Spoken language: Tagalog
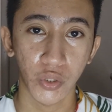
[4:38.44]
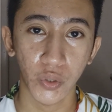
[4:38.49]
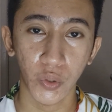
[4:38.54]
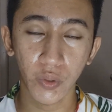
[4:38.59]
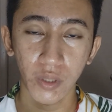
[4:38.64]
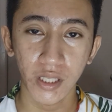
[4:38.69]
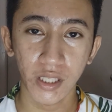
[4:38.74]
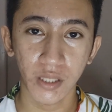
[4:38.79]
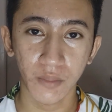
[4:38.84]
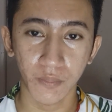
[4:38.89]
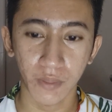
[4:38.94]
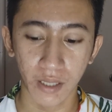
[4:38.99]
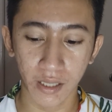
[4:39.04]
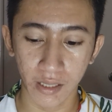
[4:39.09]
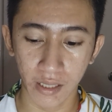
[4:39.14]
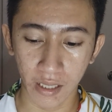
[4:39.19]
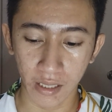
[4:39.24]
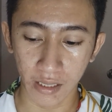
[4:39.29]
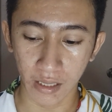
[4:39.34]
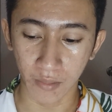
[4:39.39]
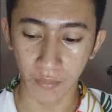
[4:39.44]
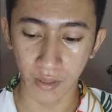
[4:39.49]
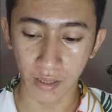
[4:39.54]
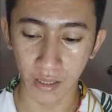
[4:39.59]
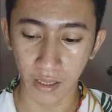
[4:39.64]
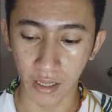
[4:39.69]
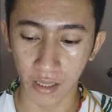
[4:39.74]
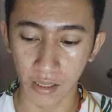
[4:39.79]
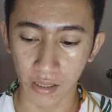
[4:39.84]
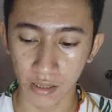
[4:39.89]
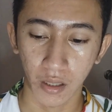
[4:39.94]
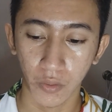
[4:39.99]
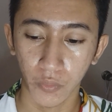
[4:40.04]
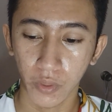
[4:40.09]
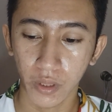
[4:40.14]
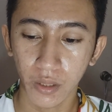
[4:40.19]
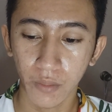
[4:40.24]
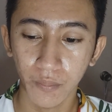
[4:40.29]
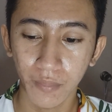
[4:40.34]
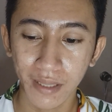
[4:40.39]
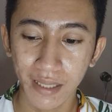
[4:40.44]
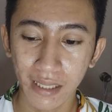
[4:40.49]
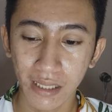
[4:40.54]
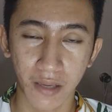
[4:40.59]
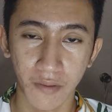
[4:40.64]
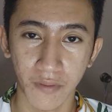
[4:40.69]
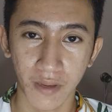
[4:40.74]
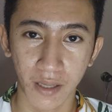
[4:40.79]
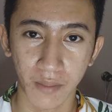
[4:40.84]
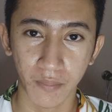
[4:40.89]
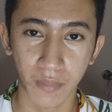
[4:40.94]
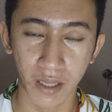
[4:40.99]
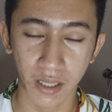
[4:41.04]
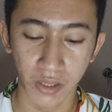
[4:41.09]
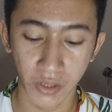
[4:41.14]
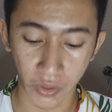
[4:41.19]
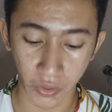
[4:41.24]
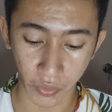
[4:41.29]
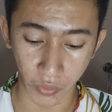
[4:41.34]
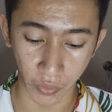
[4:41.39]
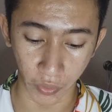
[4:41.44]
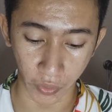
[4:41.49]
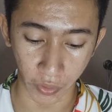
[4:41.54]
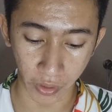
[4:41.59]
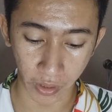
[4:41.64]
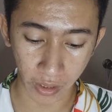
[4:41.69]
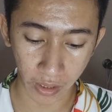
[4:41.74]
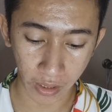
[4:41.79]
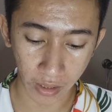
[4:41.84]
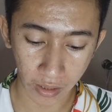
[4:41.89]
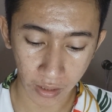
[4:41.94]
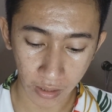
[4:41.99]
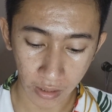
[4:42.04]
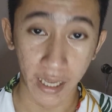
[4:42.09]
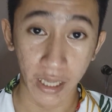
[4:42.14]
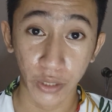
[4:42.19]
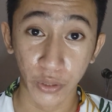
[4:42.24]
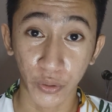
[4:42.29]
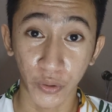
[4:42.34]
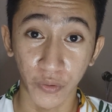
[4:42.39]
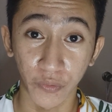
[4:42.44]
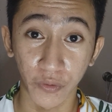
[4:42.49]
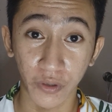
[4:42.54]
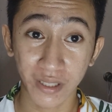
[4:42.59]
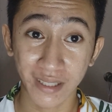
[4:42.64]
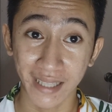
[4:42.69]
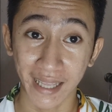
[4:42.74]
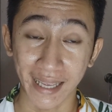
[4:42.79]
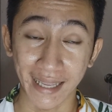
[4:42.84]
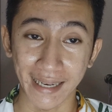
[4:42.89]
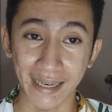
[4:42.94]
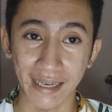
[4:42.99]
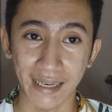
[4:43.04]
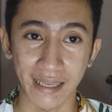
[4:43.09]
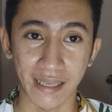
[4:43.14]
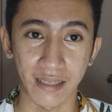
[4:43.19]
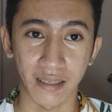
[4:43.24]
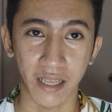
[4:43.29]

So this product naman guys, I will be giving my score 8 over 10.